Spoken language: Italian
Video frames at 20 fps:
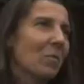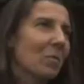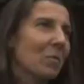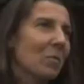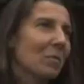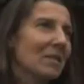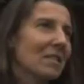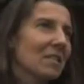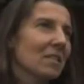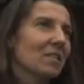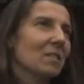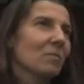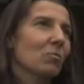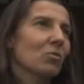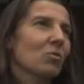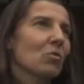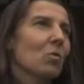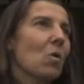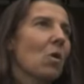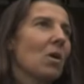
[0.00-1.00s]
proprio benissimo
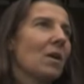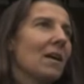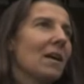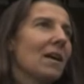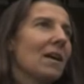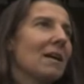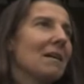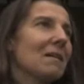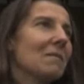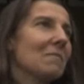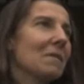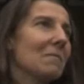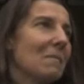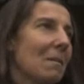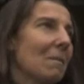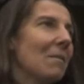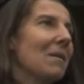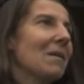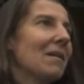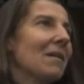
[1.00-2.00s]
a scuola, mia
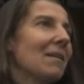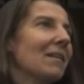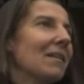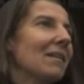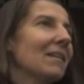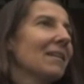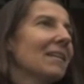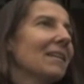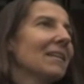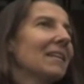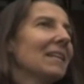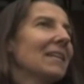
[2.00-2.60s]
mamma